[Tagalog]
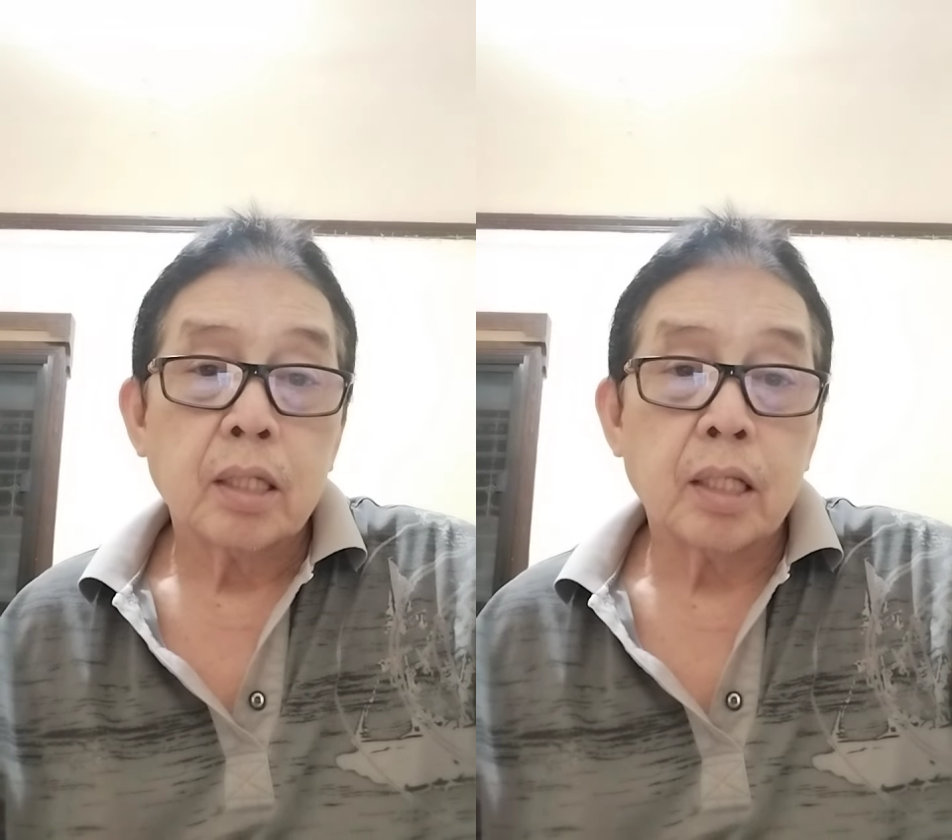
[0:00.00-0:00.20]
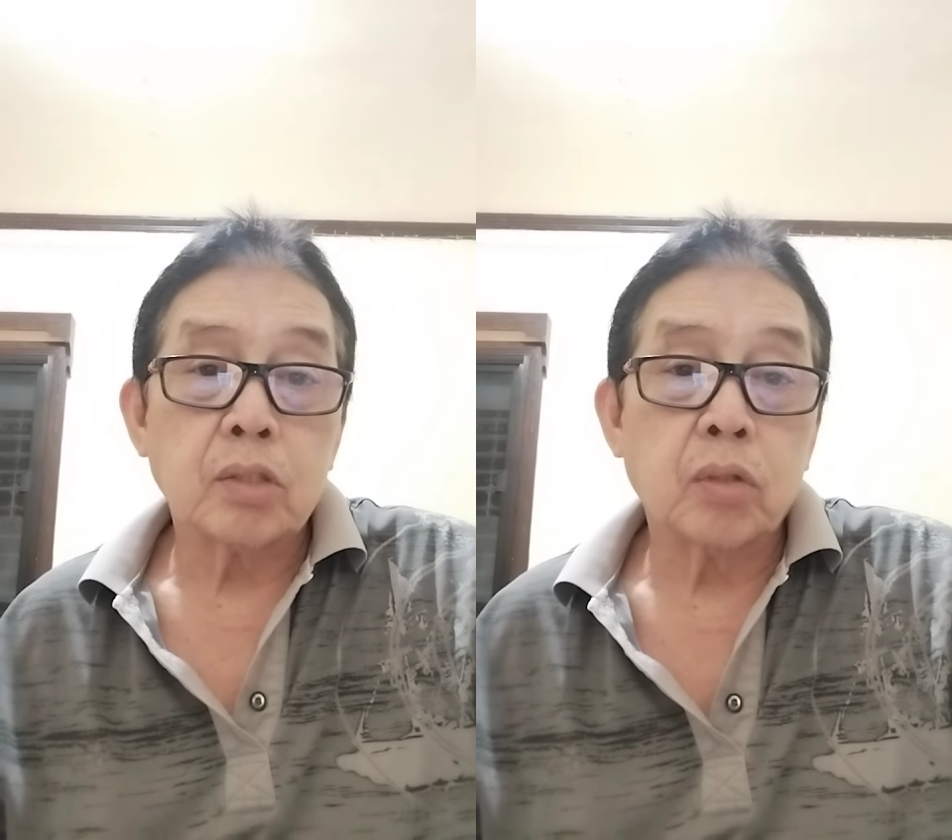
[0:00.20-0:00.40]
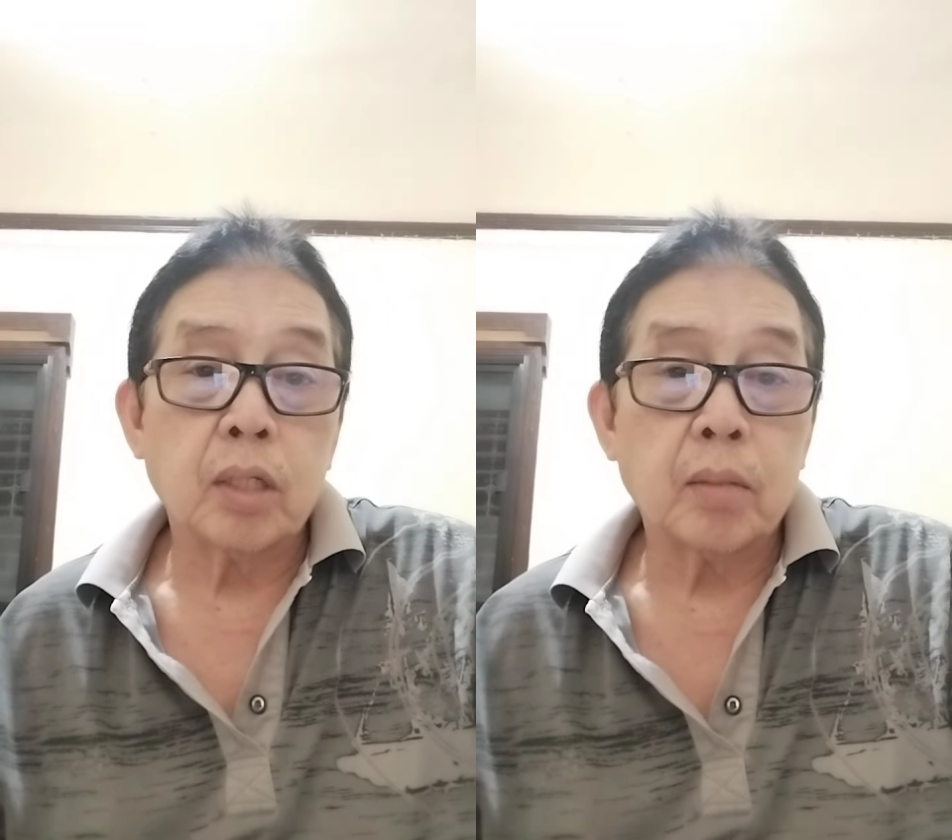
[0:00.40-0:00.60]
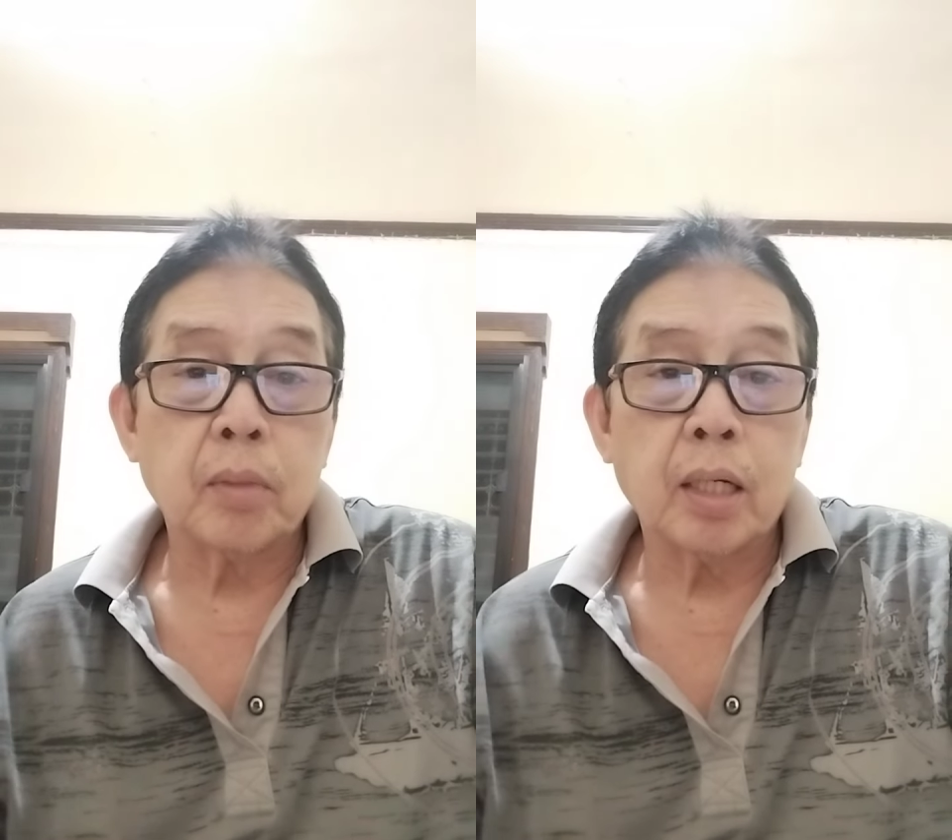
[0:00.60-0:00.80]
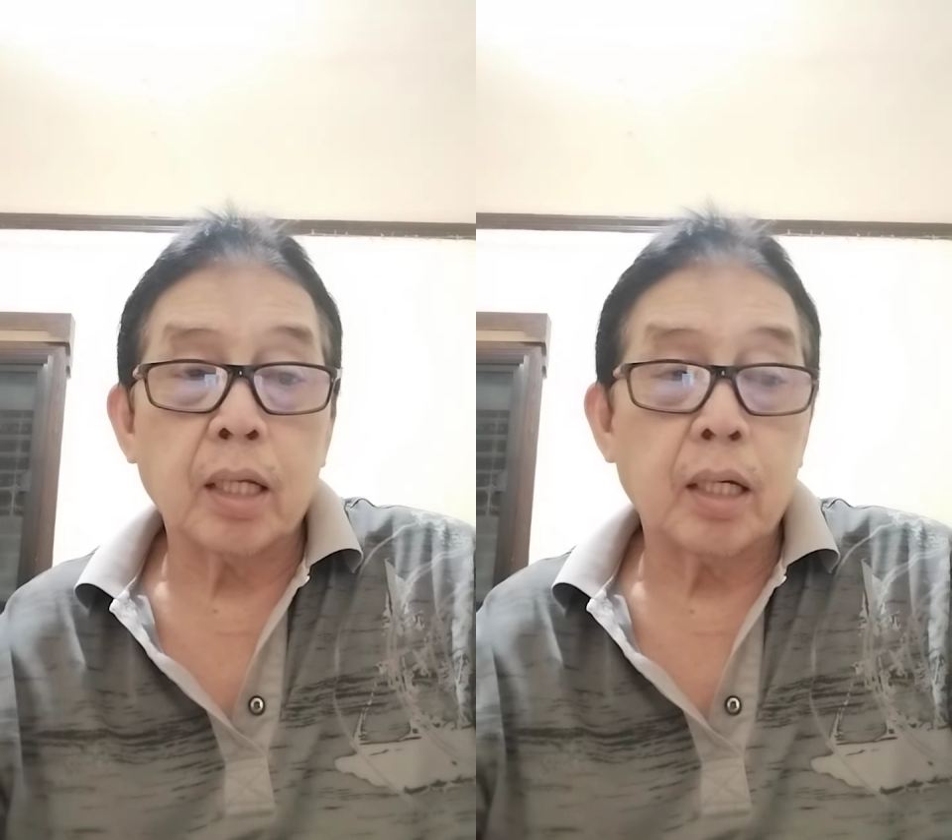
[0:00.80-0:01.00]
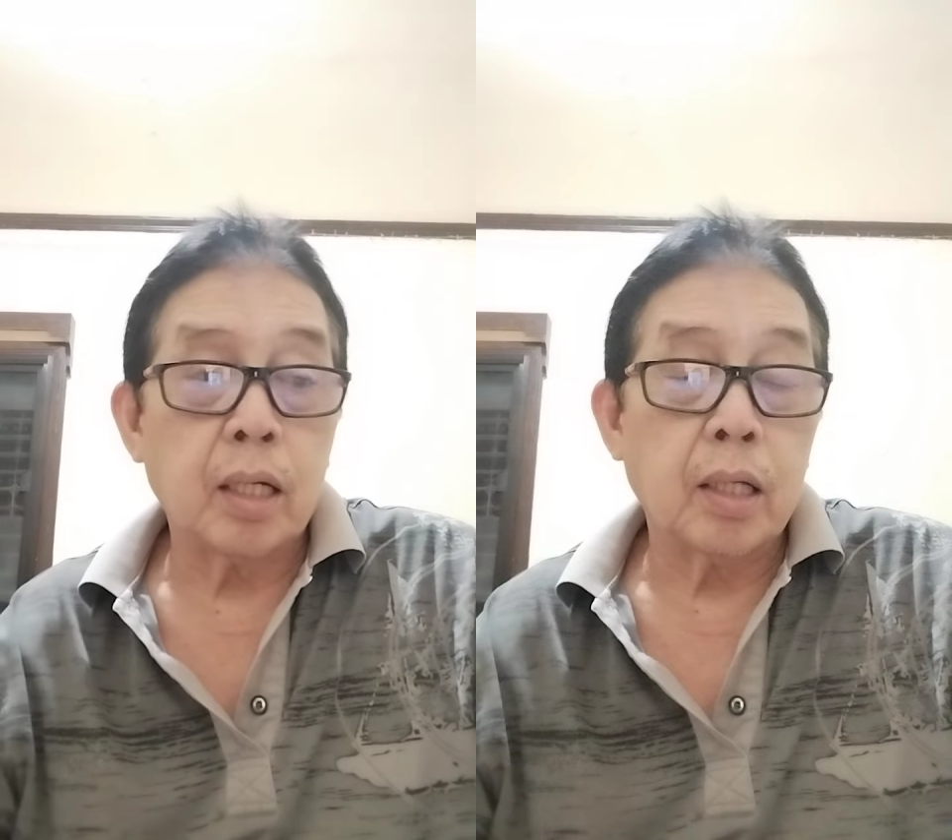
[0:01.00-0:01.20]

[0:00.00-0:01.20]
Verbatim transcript: kinasuhan ng mga